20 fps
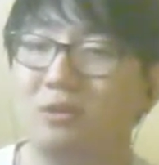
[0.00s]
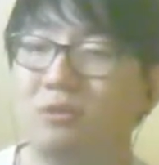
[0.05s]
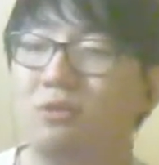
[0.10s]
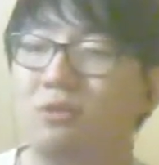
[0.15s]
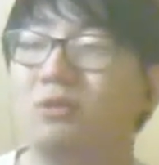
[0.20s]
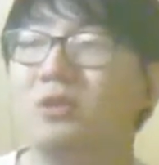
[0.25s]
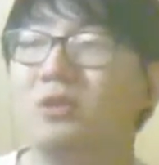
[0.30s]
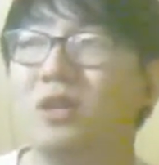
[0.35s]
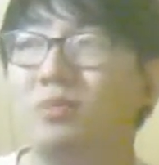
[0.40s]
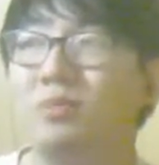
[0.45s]

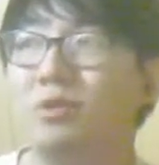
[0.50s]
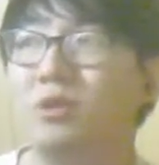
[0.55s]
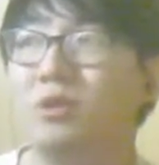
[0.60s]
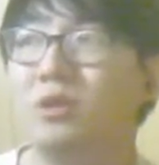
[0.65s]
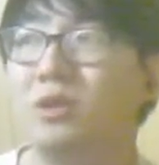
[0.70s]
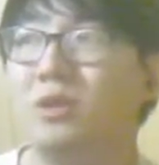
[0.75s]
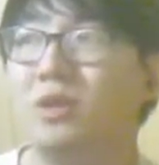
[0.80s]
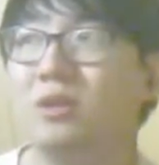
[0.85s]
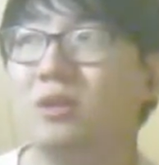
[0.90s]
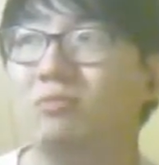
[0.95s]
그러다
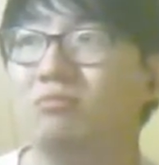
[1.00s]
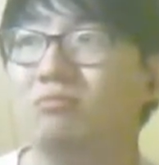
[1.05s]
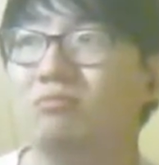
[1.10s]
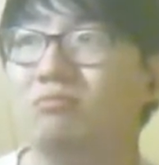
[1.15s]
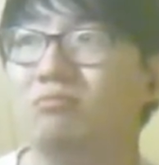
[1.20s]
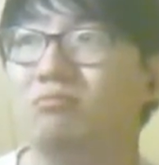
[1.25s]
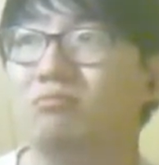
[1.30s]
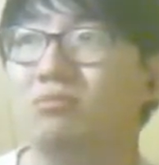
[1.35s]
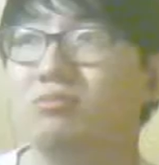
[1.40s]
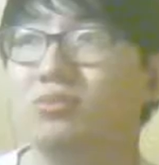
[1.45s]
보니까
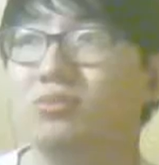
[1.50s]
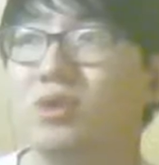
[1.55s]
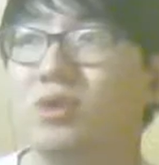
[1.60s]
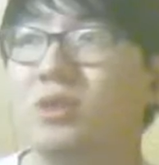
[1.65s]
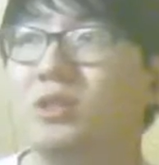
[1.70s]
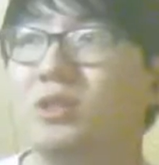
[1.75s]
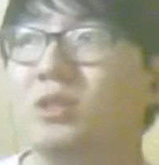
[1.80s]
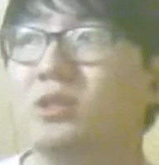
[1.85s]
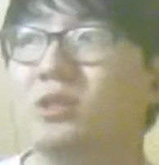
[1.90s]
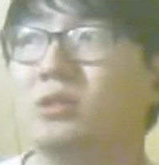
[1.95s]

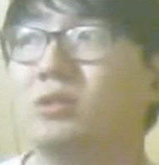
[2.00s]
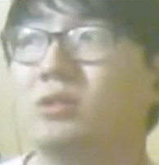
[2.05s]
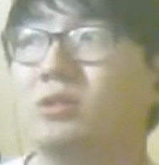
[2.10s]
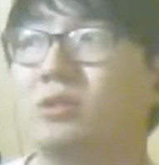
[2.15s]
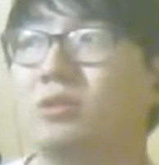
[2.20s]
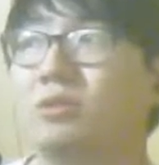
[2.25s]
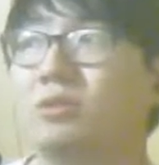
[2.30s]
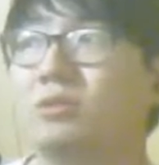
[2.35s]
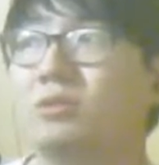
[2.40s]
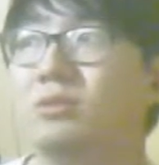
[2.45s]
왠지
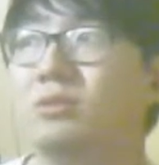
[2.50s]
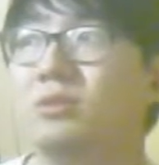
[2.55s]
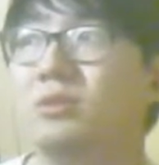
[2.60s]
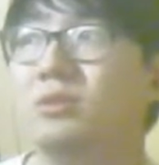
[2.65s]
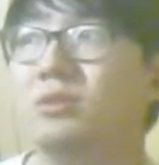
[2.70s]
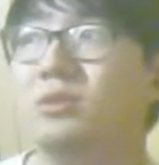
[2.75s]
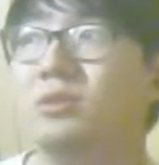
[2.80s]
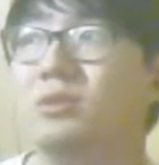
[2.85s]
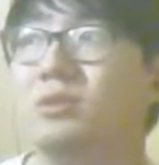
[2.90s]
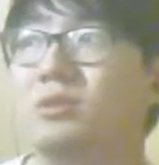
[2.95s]

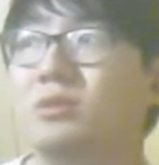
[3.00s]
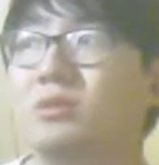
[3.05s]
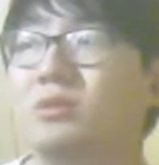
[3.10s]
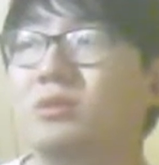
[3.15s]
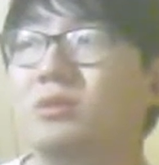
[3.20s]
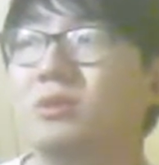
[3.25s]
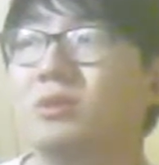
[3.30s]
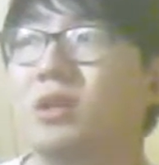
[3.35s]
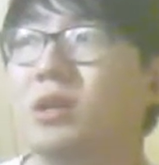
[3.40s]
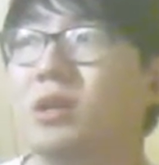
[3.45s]

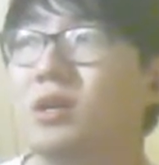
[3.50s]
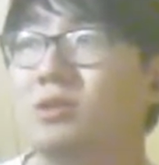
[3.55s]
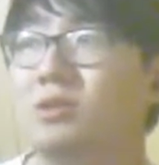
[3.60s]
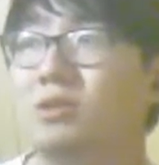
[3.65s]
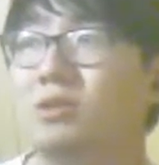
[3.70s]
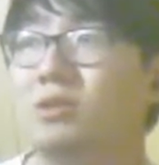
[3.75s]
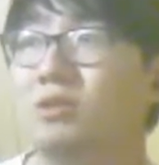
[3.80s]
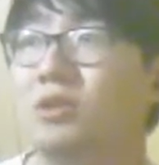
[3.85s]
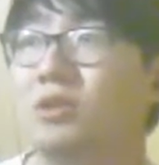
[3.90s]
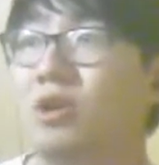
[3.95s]
그런
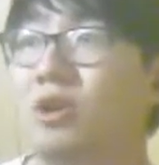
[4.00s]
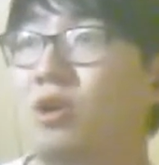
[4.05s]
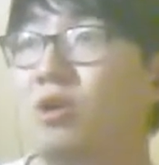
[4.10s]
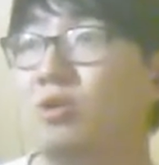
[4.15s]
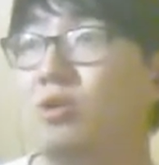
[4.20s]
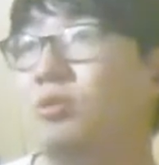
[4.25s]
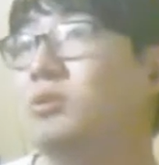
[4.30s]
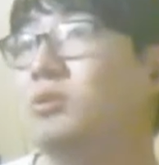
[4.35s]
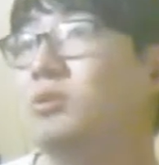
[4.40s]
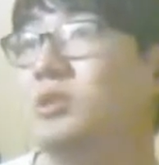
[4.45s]
그런
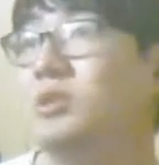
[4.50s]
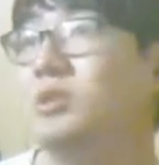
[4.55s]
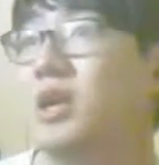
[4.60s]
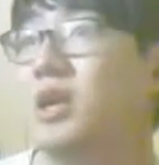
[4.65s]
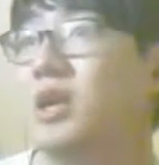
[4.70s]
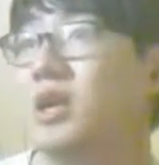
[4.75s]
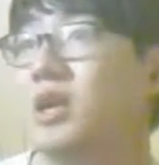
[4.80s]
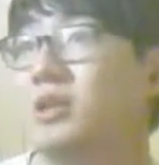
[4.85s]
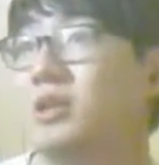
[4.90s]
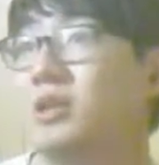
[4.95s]

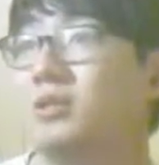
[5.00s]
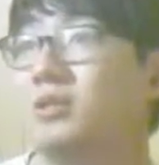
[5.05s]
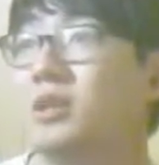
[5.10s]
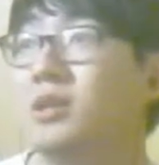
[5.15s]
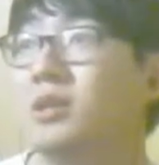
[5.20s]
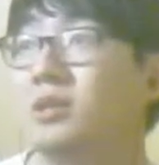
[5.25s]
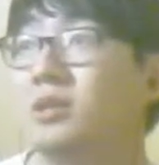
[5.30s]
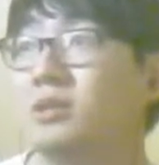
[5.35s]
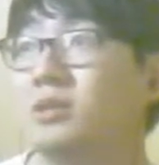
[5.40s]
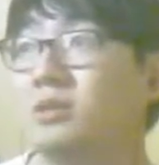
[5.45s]
결혼이라는
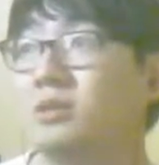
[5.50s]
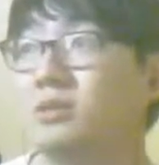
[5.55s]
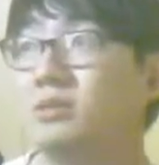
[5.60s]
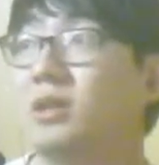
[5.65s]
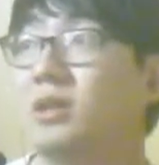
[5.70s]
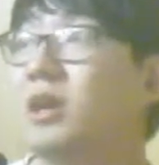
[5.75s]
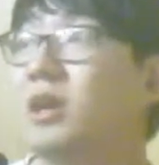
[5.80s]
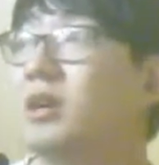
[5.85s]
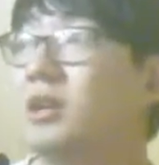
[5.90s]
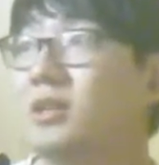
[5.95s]

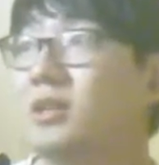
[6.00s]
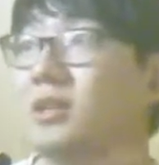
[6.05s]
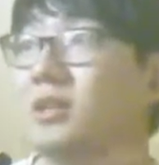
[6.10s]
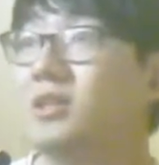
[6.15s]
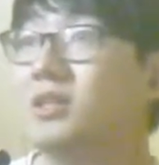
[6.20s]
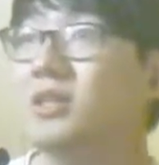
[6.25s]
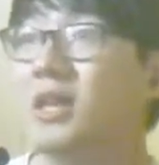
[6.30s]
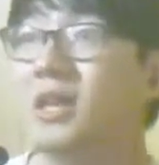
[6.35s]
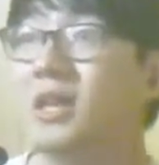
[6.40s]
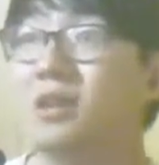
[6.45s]
그 약간
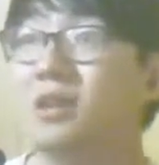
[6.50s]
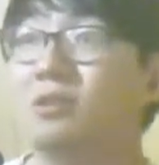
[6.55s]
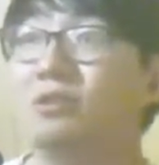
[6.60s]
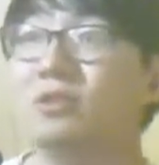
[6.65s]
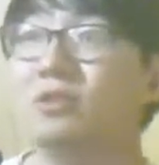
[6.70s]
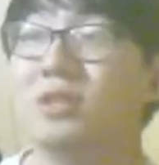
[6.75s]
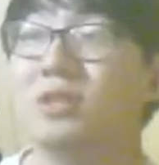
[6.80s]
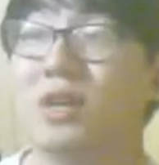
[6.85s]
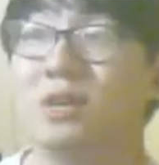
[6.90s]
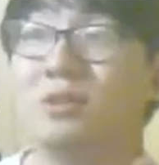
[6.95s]
인생의
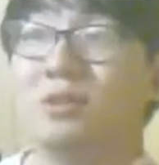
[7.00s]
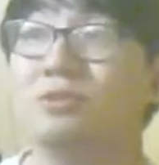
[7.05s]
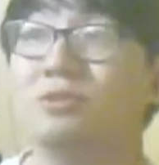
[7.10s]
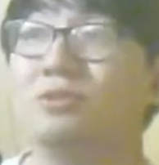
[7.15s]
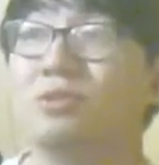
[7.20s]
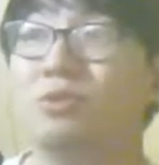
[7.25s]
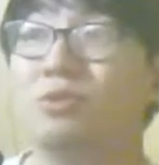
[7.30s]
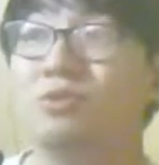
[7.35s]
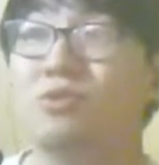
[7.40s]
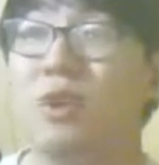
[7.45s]
그런
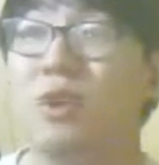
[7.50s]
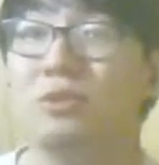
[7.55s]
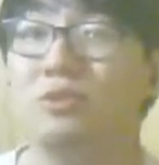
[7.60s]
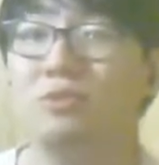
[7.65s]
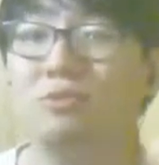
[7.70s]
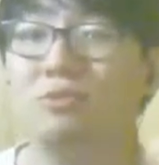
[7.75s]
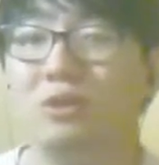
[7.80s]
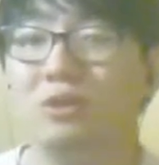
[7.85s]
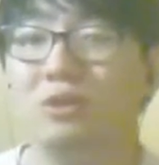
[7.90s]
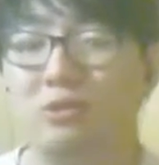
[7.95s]
자연스러운
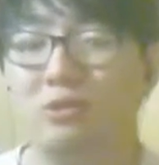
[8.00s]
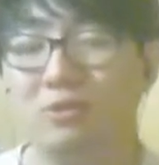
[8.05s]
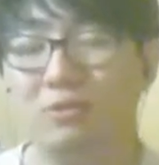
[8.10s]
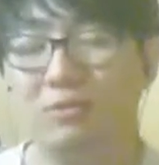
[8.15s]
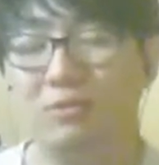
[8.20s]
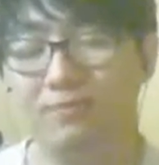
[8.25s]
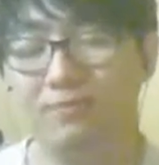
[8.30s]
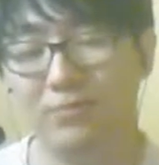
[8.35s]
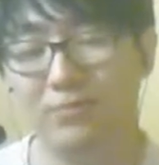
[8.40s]
과정에서